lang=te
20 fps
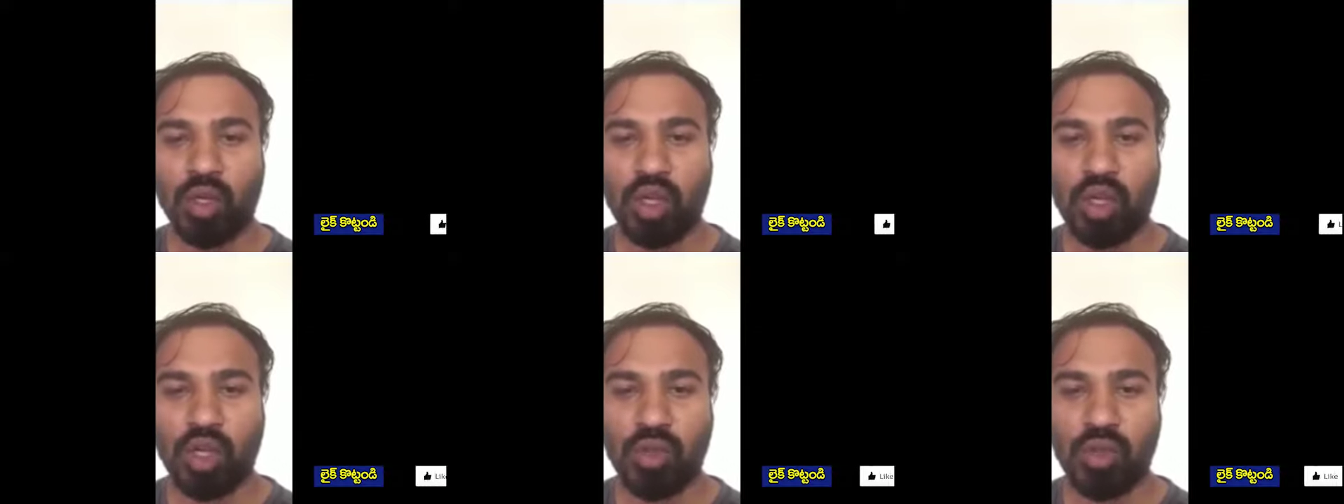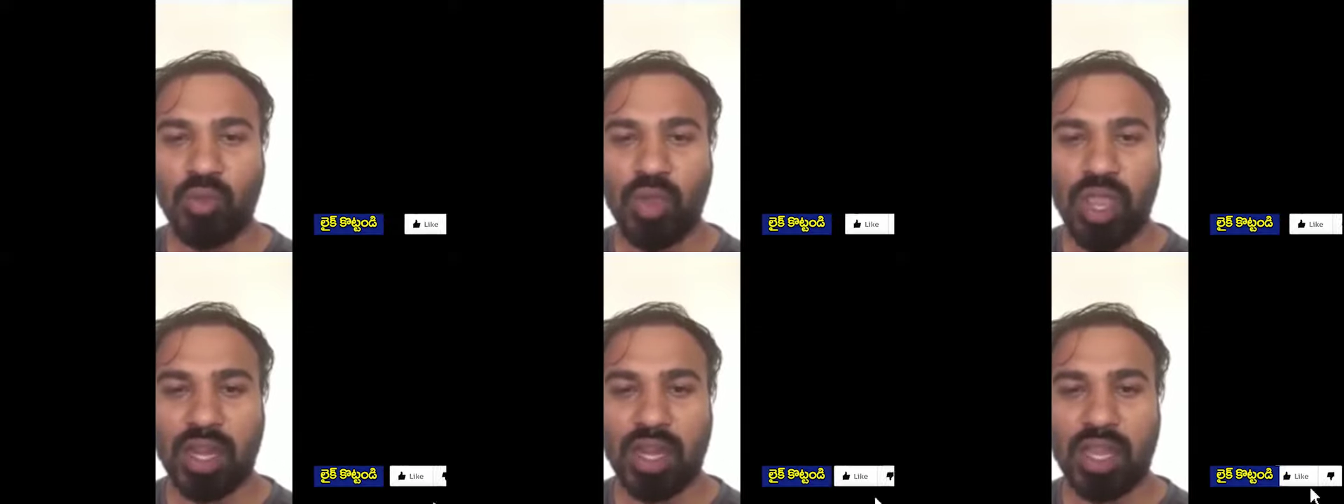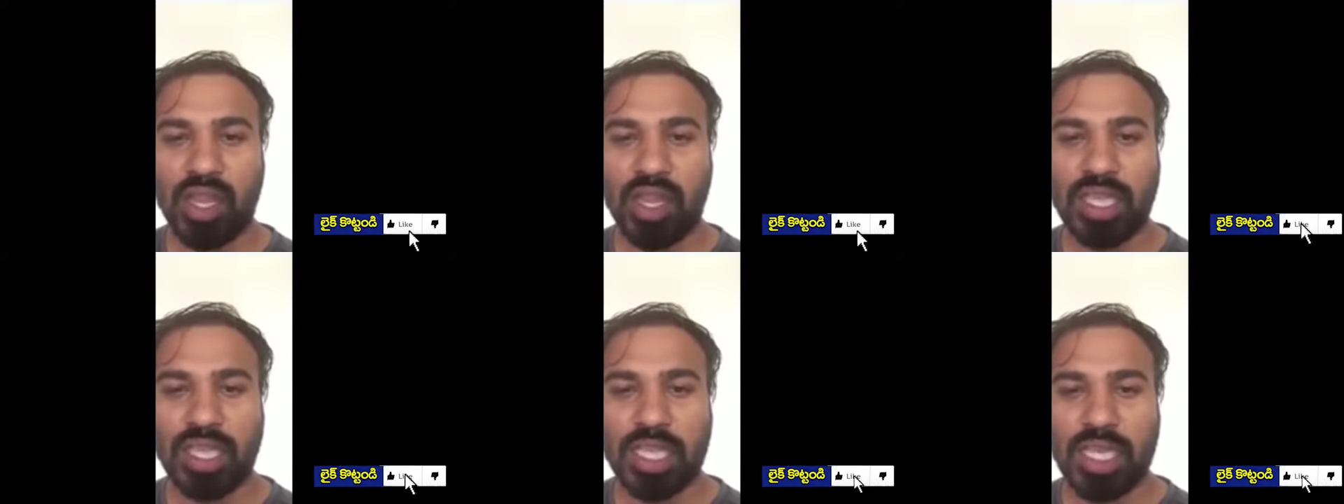రెండు
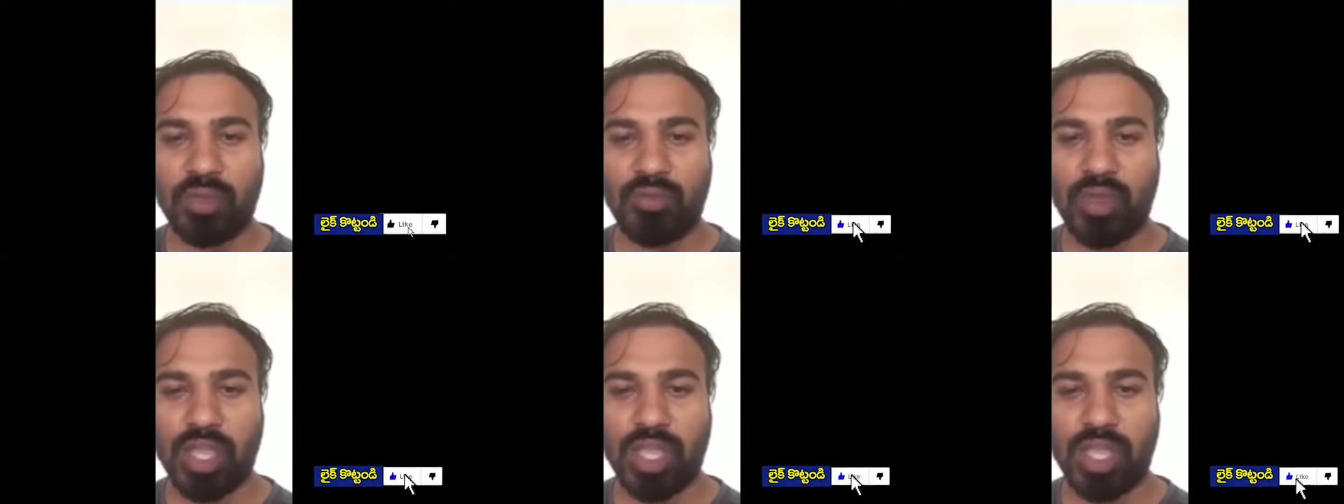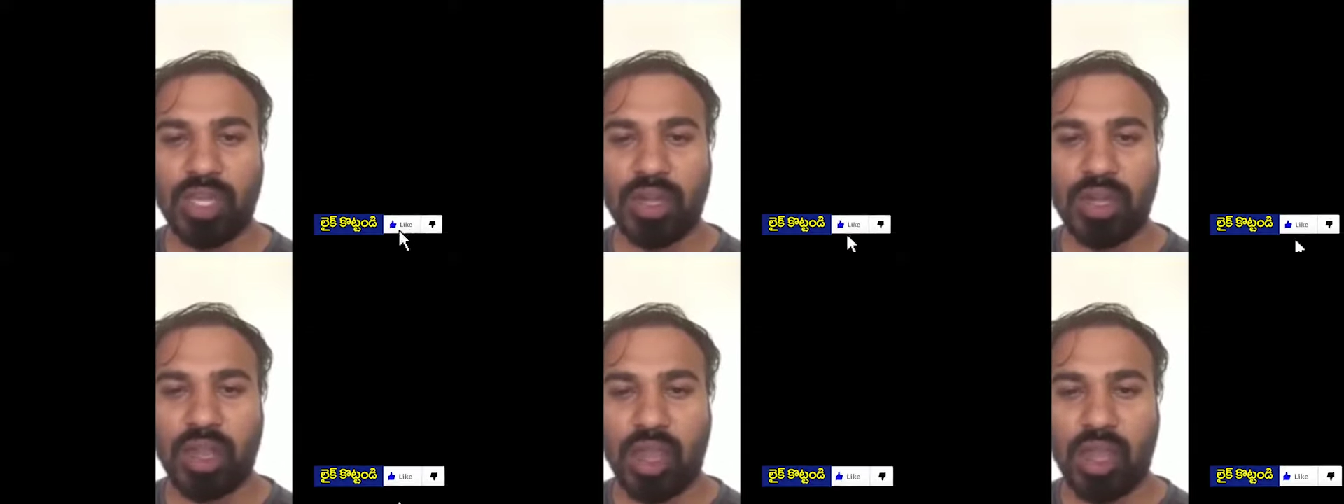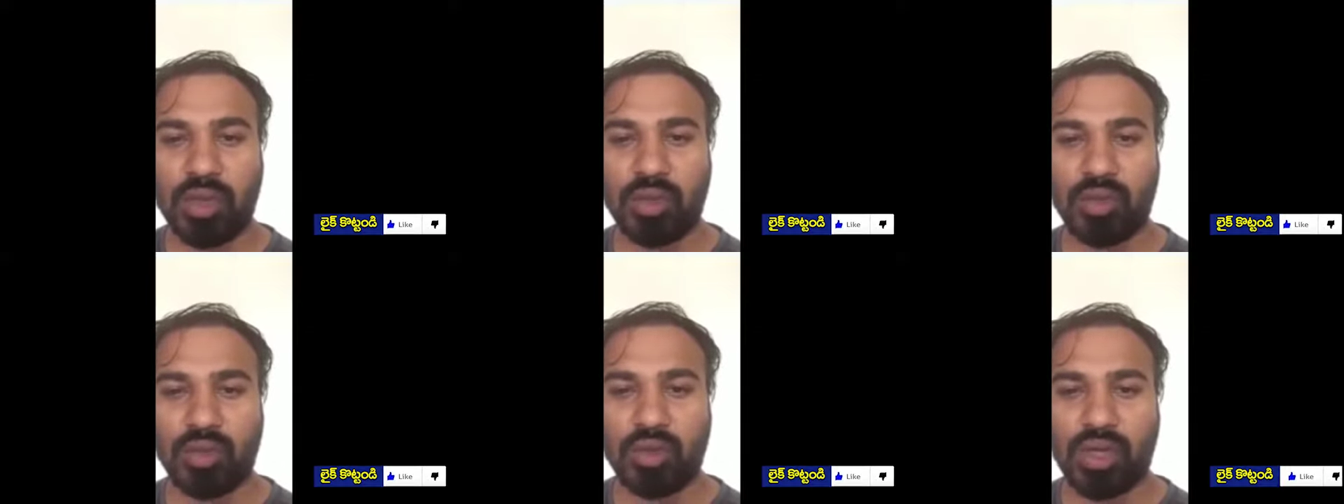వేల ఇరవై
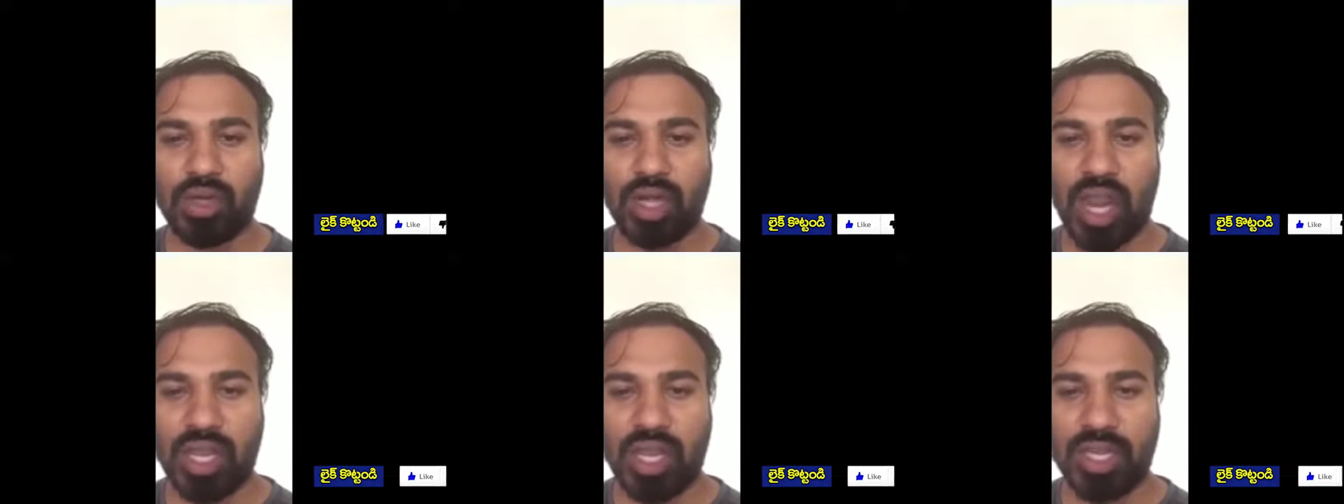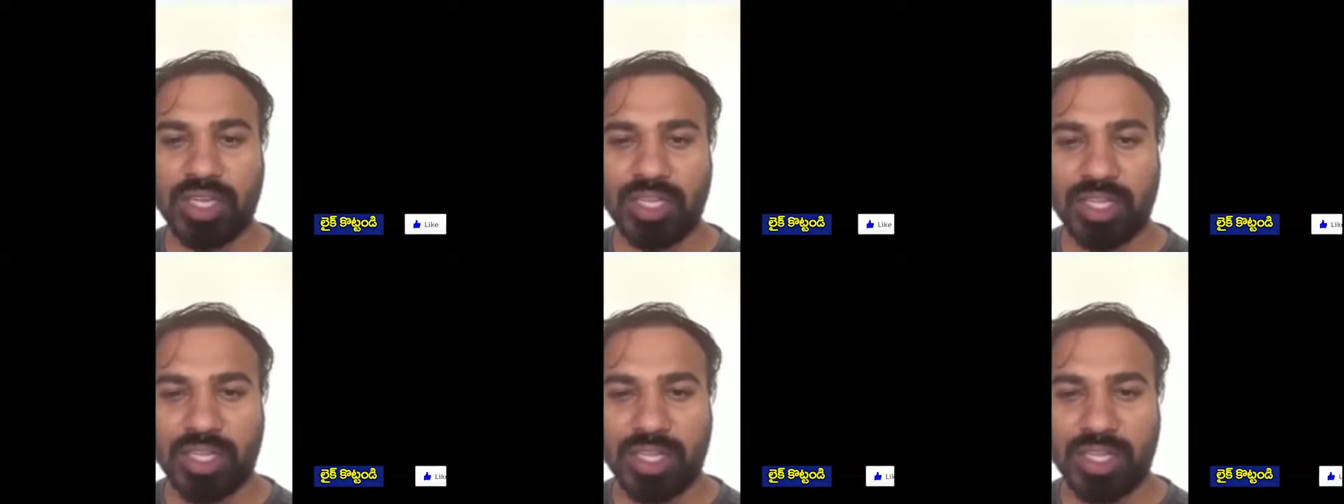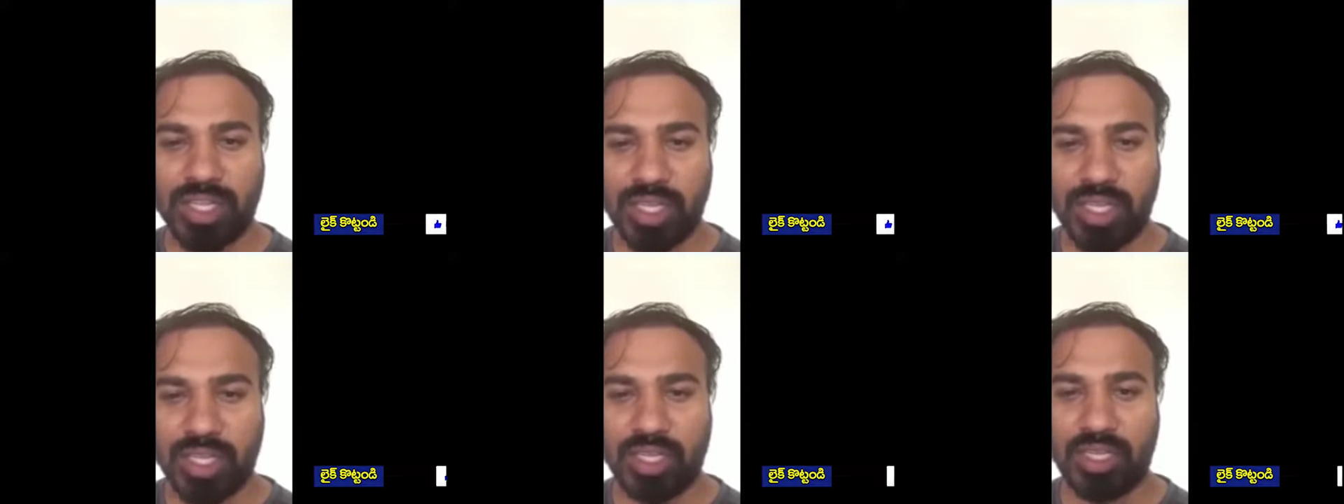నాలుగు
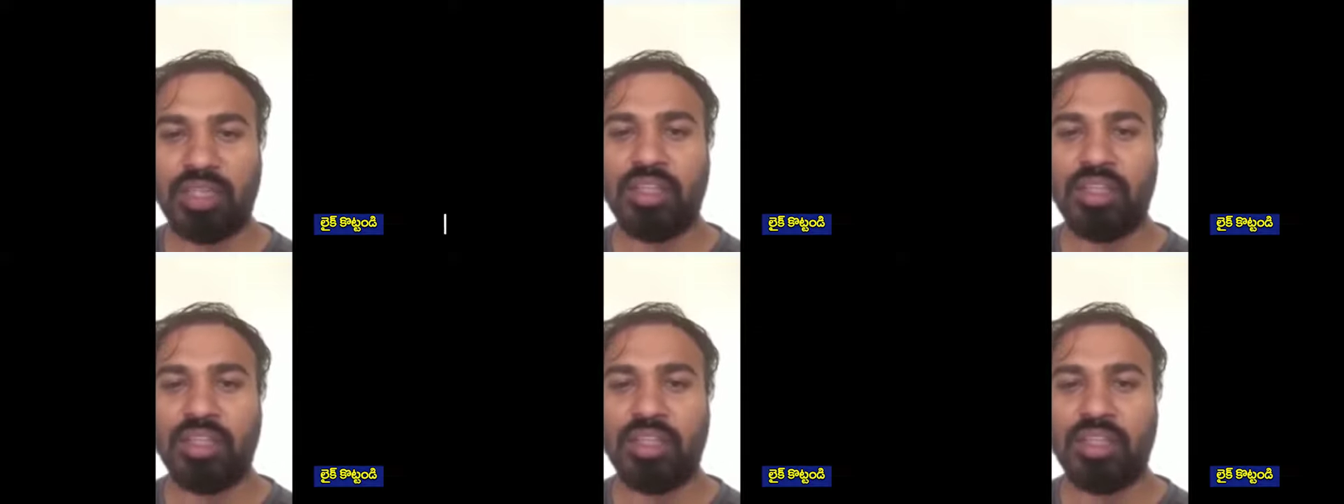నాటికి